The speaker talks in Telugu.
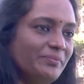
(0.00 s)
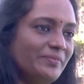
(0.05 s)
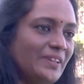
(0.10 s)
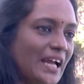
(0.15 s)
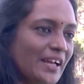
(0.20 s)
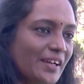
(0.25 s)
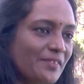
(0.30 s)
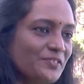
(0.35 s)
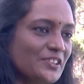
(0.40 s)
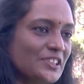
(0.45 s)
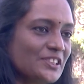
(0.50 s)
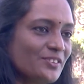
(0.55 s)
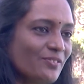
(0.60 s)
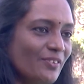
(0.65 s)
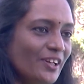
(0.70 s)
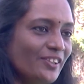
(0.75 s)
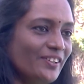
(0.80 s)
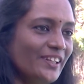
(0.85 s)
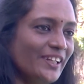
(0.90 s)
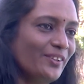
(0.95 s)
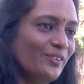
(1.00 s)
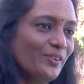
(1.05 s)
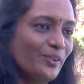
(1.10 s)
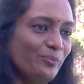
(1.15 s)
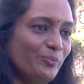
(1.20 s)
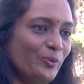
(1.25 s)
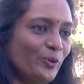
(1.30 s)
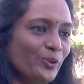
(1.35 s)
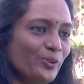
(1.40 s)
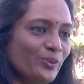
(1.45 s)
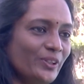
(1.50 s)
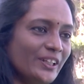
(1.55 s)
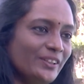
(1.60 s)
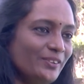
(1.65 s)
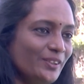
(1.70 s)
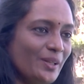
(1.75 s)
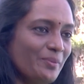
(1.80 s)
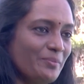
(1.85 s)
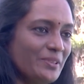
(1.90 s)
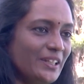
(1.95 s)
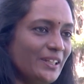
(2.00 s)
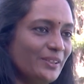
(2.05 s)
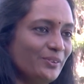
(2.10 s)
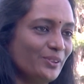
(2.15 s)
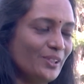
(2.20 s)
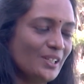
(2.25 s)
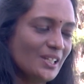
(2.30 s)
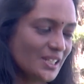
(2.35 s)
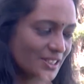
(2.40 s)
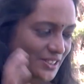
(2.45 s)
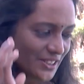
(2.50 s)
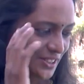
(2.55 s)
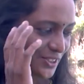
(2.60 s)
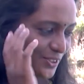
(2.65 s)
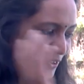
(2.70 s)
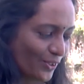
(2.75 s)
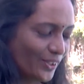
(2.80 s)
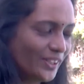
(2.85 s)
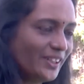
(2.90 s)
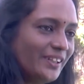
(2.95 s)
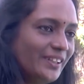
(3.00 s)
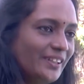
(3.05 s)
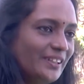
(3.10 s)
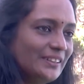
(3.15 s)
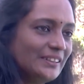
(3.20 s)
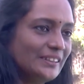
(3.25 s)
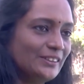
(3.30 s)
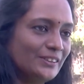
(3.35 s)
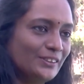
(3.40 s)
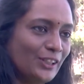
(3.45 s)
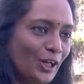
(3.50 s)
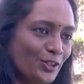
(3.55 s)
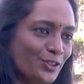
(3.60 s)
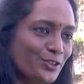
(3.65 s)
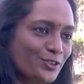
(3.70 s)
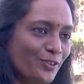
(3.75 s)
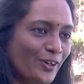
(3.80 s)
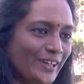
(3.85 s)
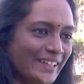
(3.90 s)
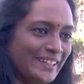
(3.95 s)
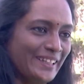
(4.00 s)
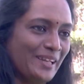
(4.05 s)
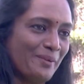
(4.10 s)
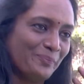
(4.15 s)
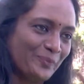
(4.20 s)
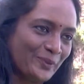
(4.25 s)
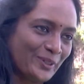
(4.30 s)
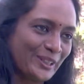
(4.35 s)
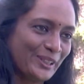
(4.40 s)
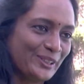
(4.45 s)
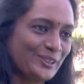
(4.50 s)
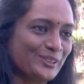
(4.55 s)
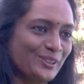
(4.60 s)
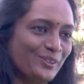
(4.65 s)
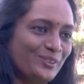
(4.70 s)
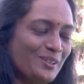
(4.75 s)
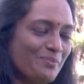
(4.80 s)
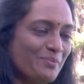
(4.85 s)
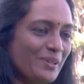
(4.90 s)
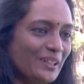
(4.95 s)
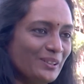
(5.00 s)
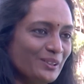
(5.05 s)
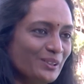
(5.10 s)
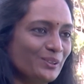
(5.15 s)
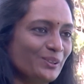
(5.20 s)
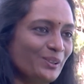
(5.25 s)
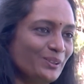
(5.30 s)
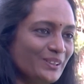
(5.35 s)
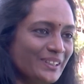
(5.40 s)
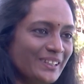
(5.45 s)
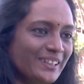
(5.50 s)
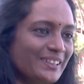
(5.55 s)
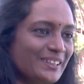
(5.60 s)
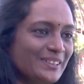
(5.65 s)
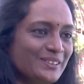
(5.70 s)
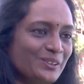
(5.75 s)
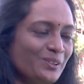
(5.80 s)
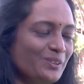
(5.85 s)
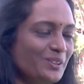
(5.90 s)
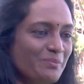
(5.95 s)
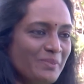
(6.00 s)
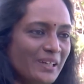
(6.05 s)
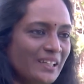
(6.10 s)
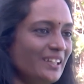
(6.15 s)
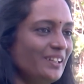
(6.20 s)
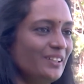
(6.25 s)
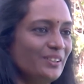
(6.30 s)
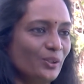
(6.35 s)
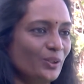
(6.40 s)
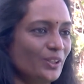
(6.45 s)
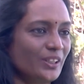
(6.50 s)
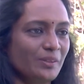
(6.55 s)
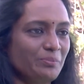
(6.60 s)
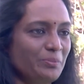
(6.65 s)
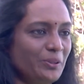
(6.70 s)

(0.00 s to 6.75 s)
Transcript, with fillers: ఫ్లాగ్ ఆఫ్ చేసిన వాళ్ళు లేరు బోటు లేదు ఏమీ లేదు జస్ట్ ఓన్లీ ధనుష్ కోడి ఎప్పుడు రీచ్ అవుదామా ఎంత తొందరగా రీచ్ అవుదామా అని అది ఒకటే